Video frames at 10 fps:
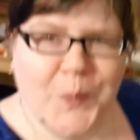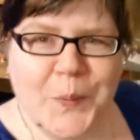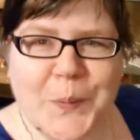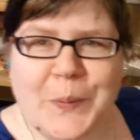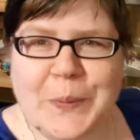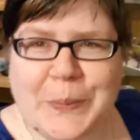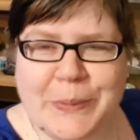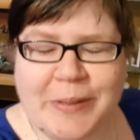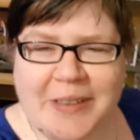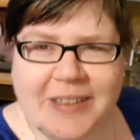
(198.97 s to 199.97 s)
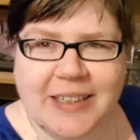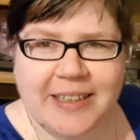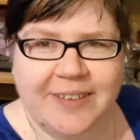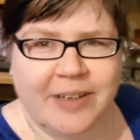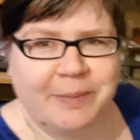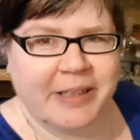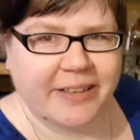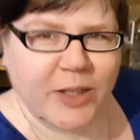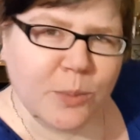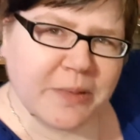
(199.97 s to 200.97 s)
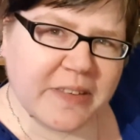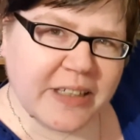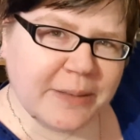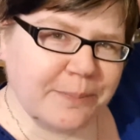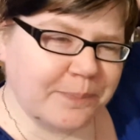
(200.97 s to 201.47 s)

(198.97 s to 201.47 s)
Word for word: Und ich werde mich jetzt gleich umziehen.